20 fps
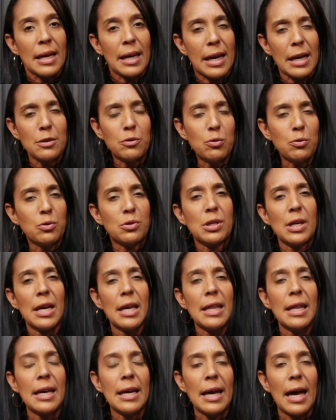¿Qué
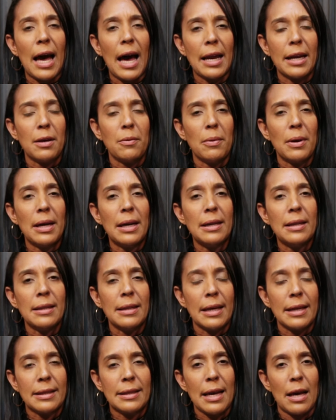sucede a nivel
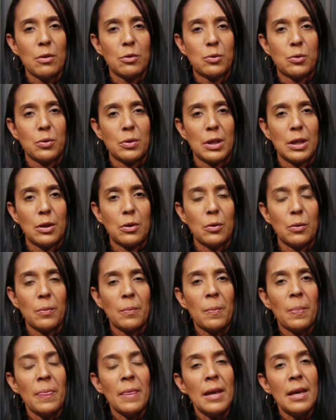de Estados Unidos?
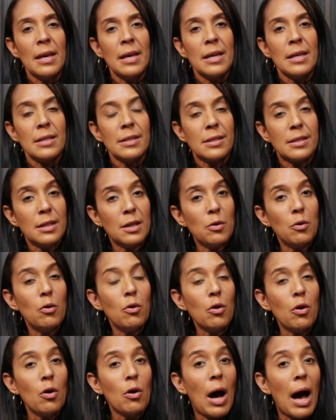Si
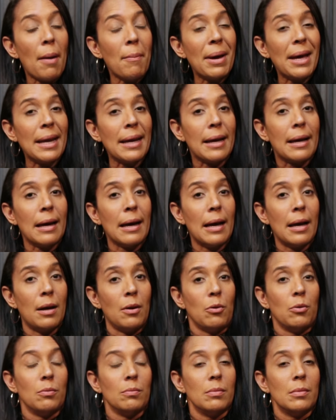un
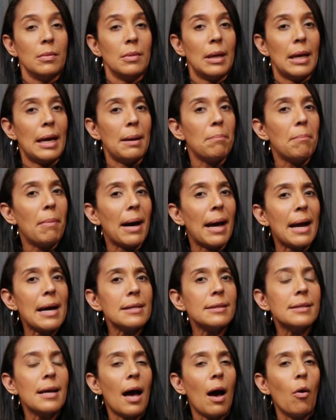americano
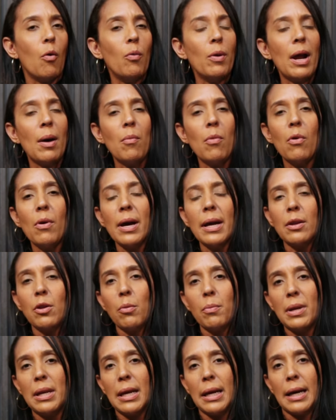embaraza una mujer
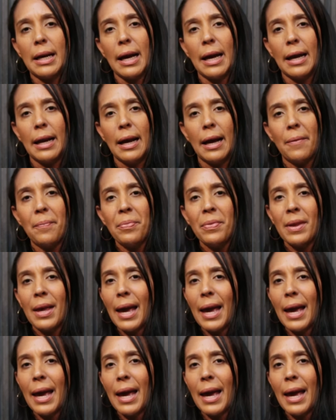dominicana,